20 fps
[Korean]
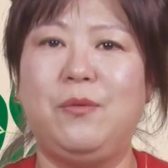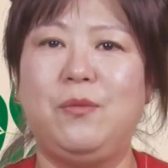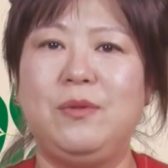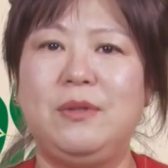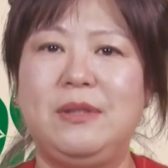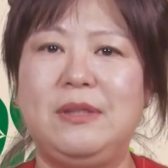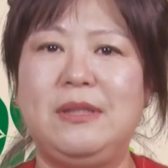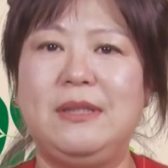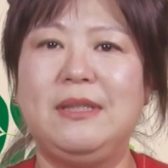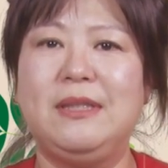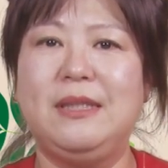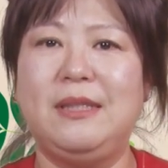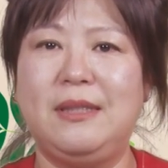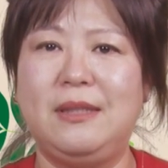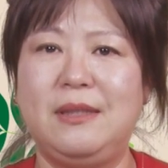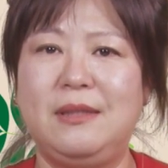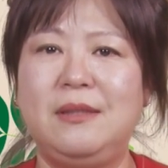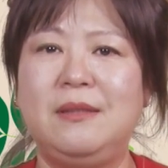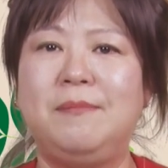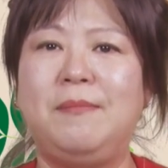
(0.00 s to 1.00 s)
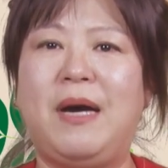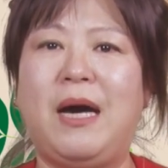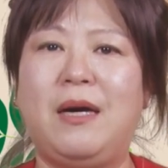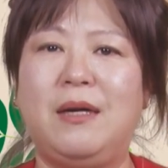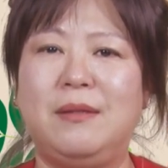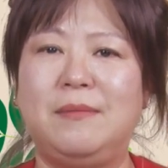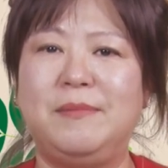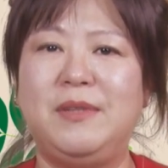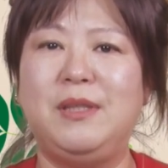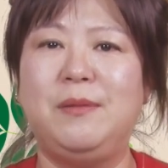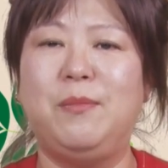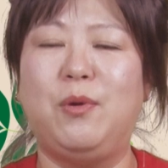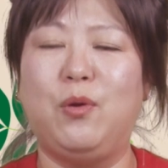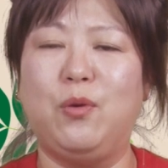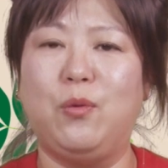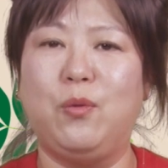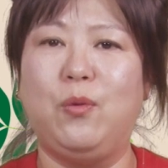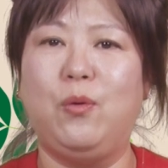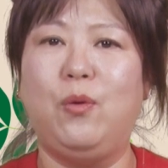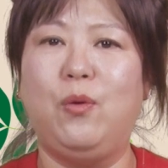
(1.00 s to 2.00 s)
오늘은 큰 마음을
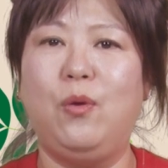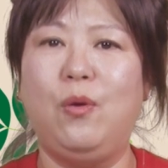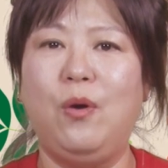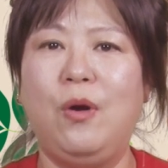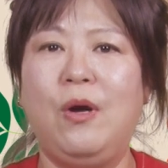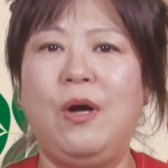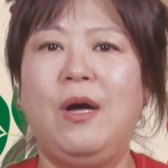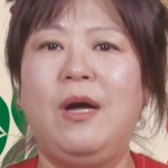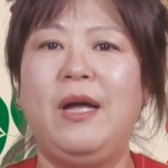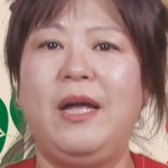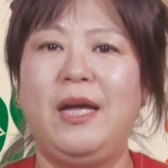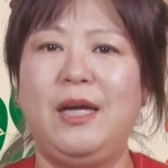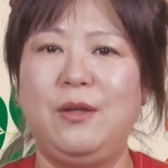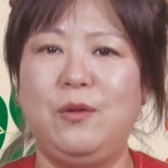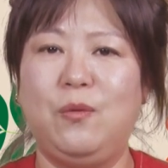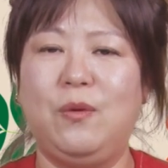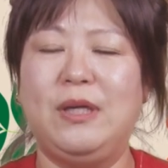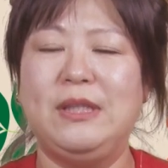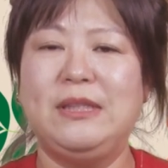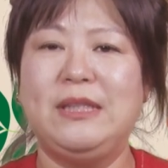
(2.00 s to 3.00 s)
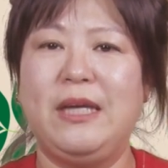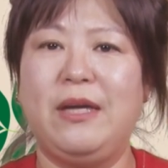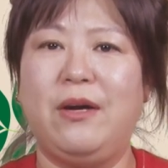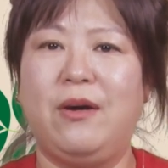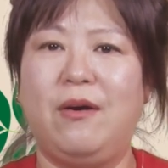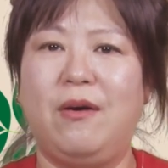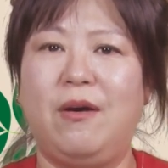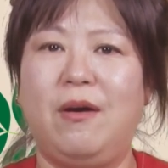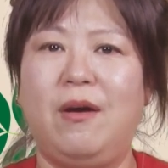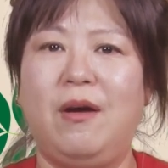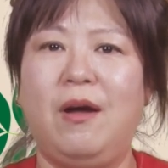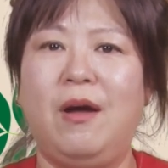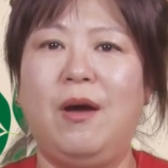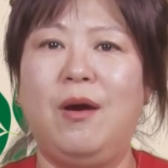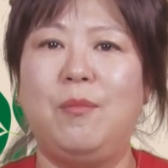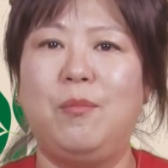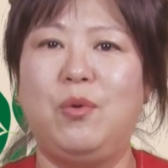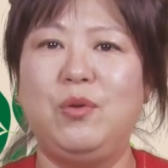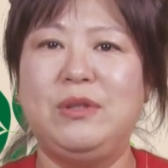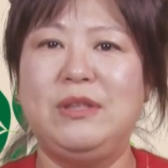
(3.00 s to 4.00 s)
먹고 행동하세요.
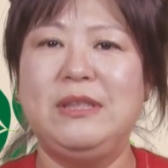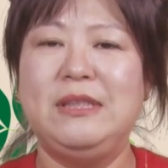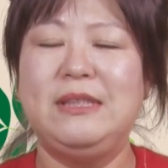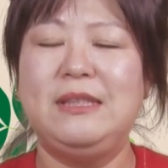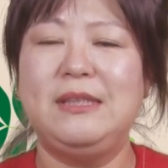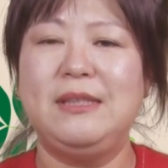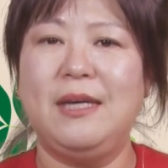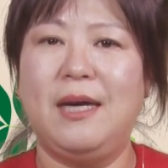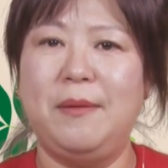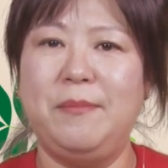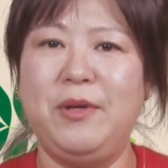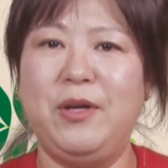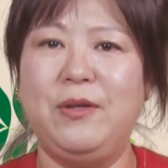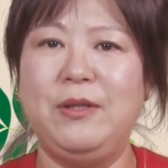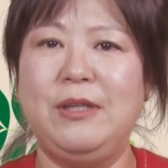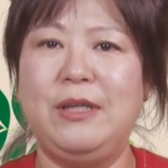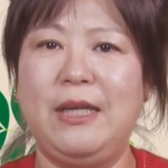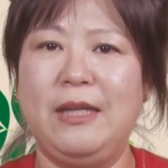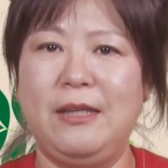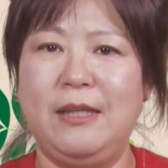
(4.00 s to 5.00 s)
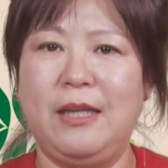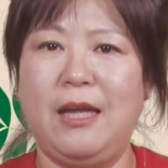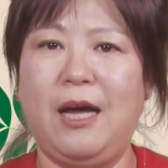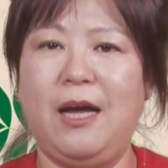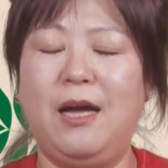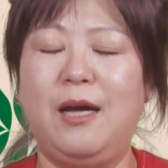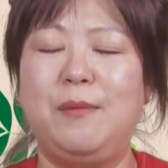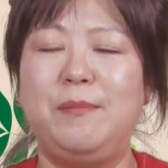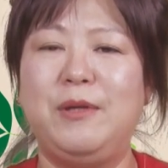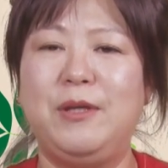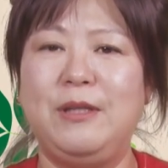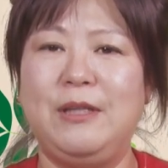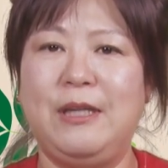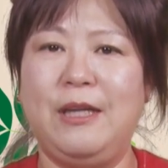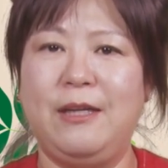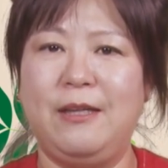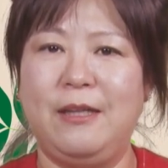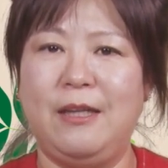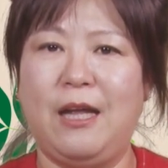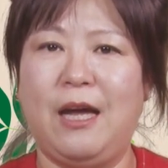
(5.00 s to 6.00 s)
뭐든지 하면 된다, 하면
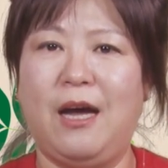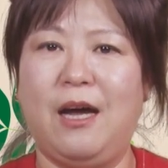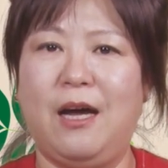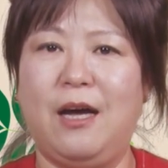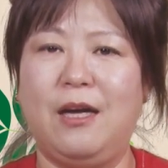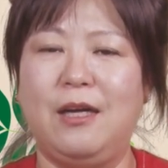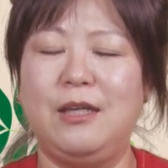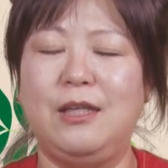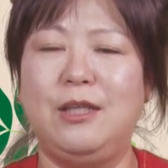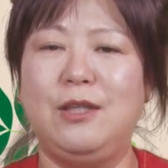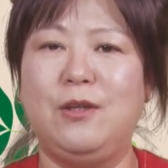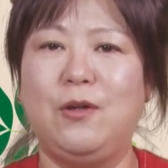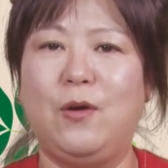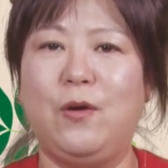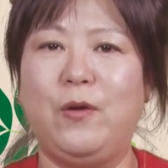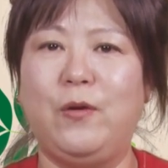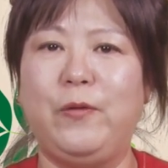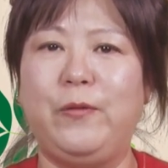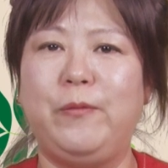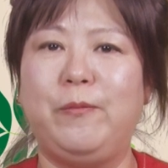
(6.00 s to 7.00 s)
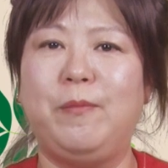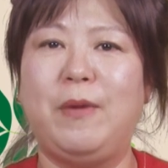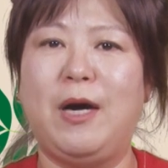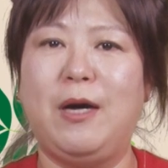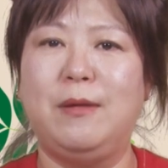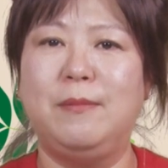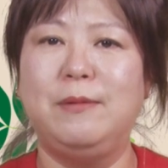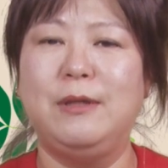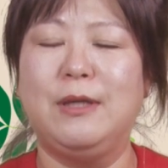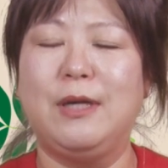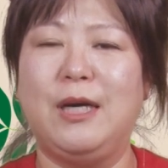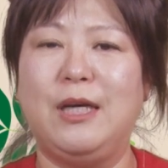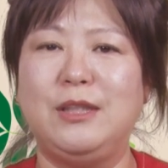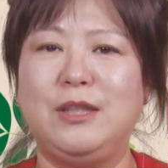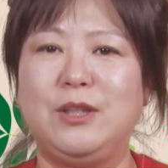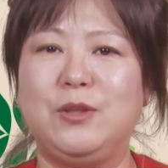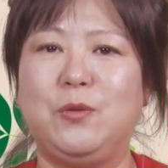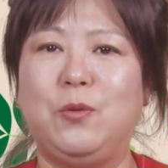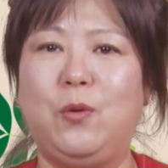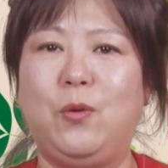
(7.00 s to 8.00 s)
된다. 이런 마음을
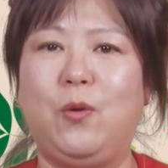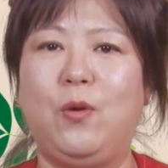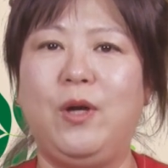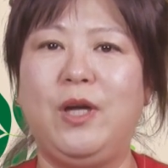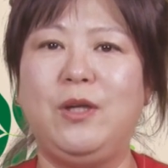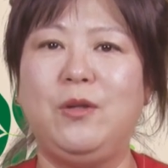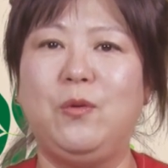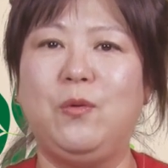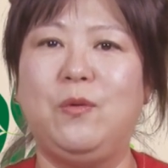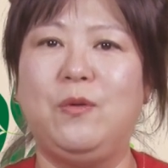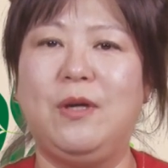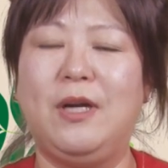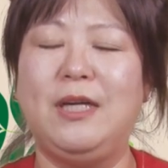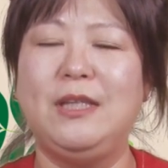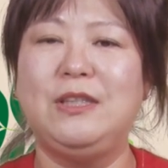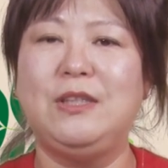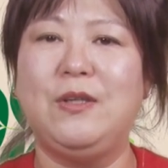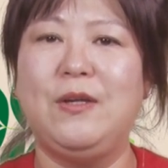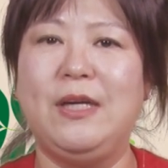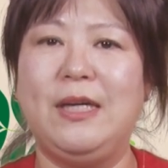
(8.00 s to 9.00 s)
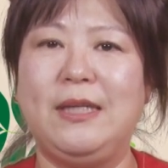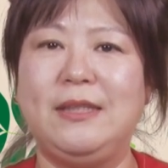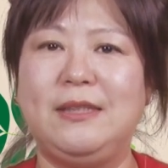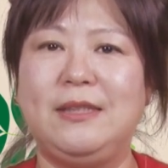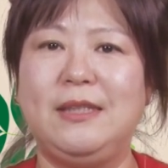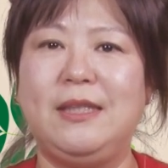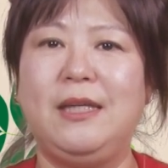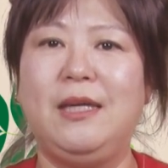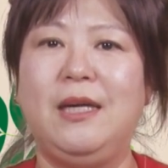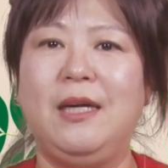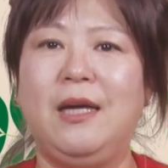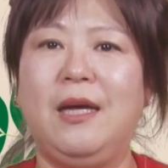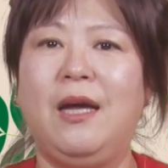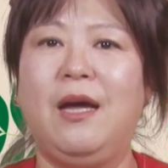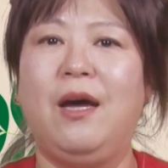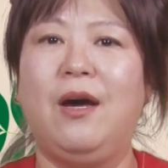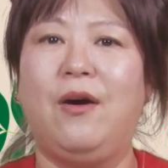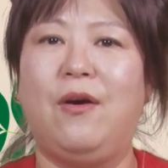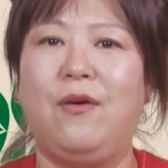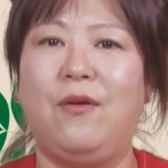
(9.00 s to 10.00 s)
가지고 행동을 하셔야지
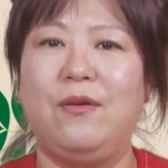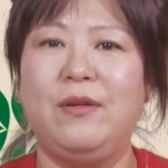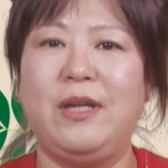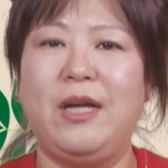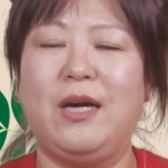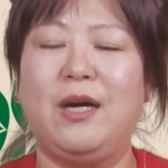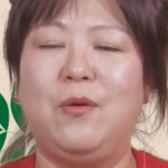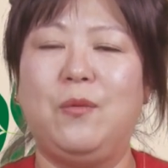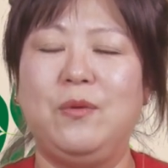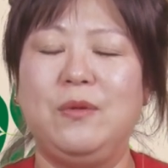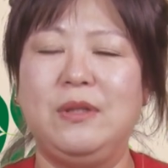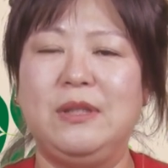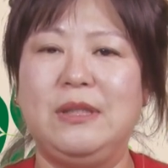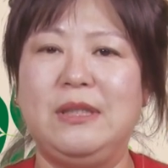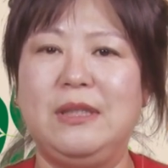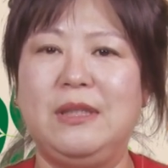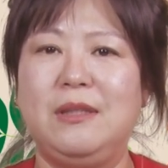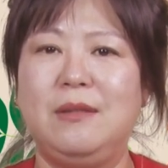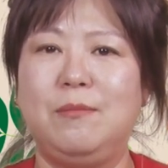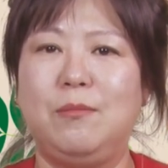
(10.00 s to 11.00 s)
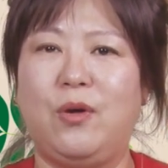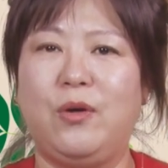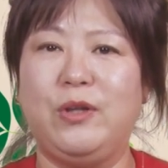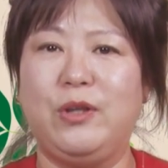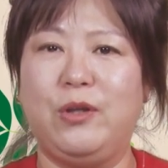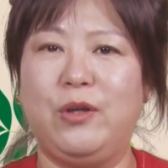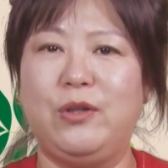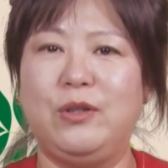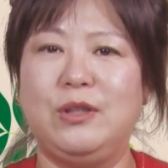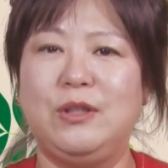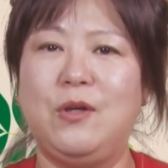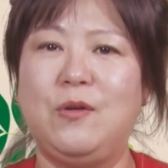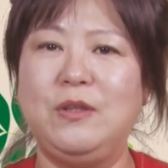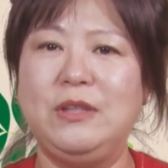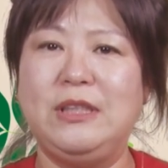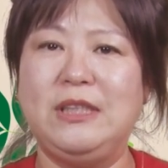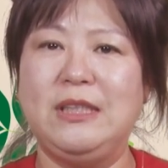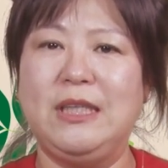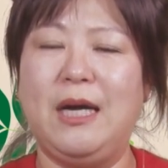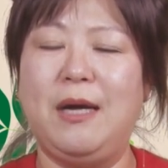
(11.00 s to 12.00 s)
어, 내가 오늘은 어떤
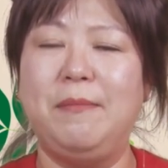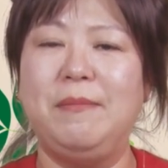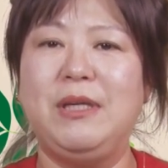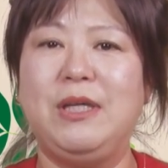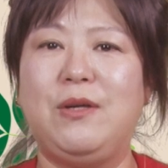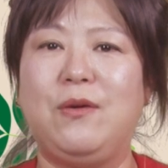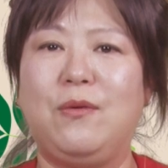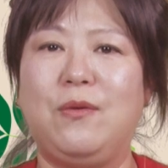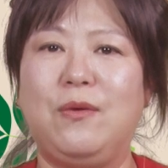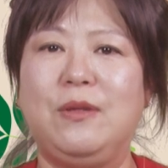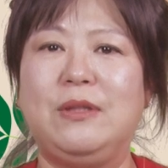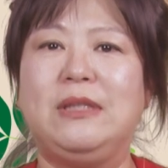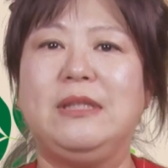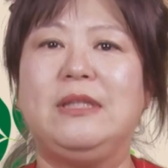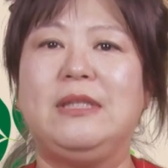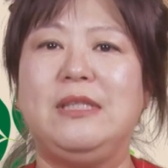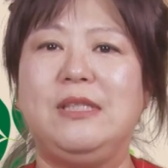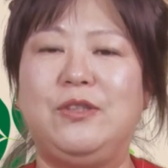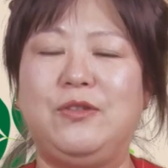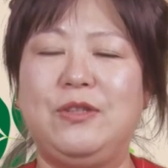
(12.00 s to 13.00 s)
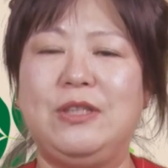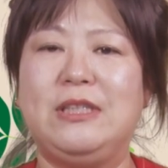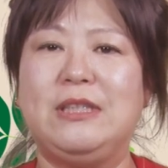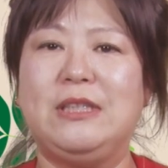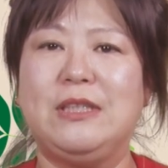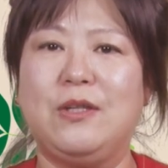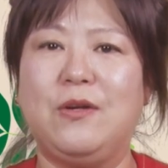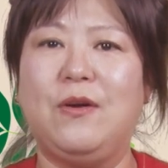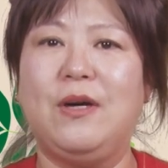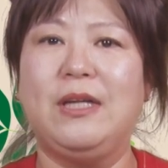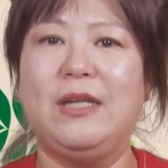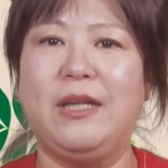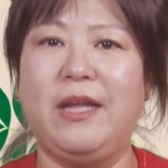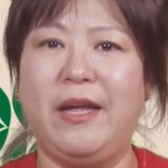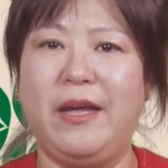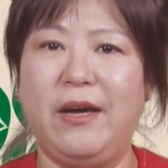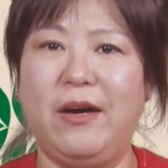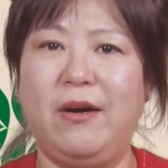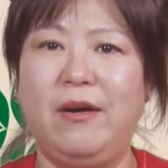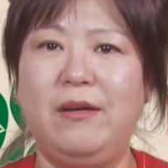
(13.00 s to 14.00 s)
성취감 이런 걸 느낄 수 있을 것
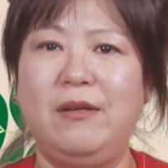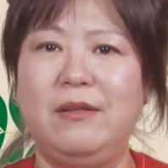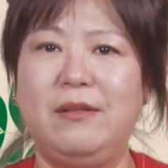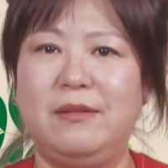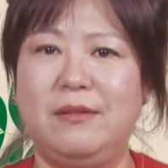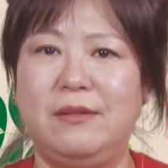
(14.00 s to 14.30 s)
같아요.